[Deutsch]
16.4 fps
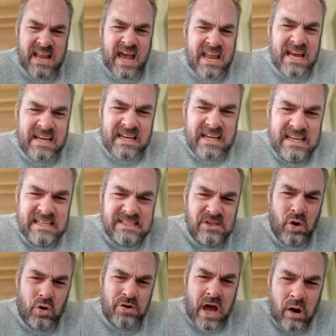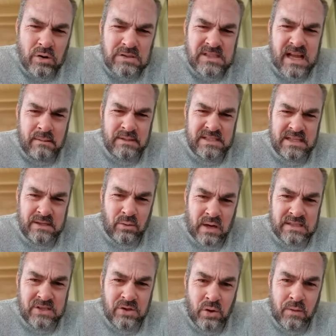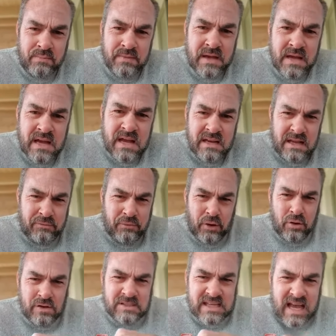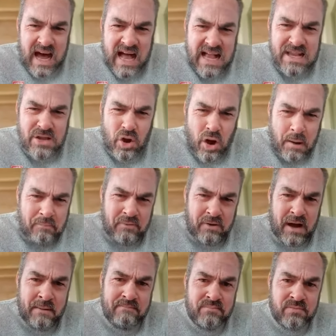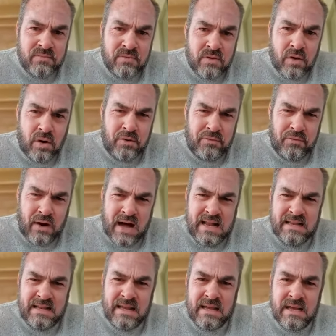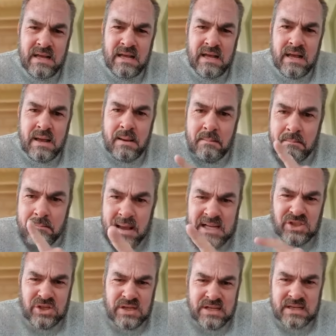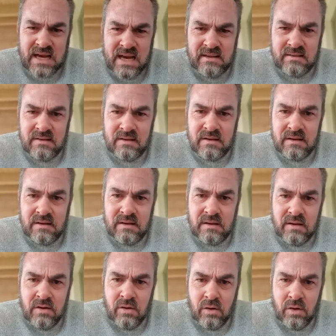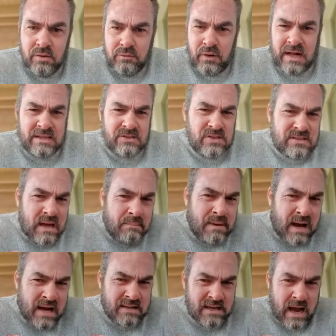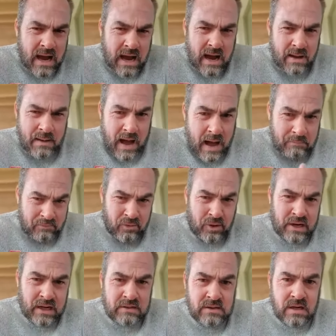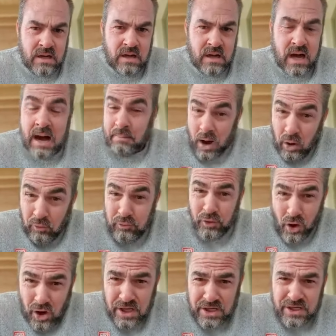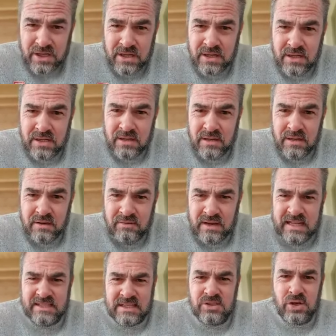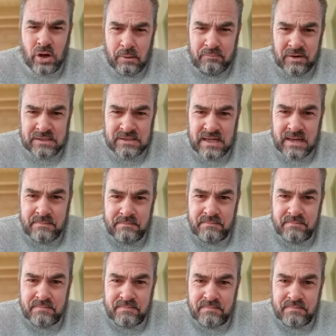in einer Krisen- und Ausnahmesituation, die von uns allen Opfer und vor allen Dingen Menschlichkeit und vor allem Zusammenhalt abfordert. Aber auch von euch will ich diese Opfer sehen.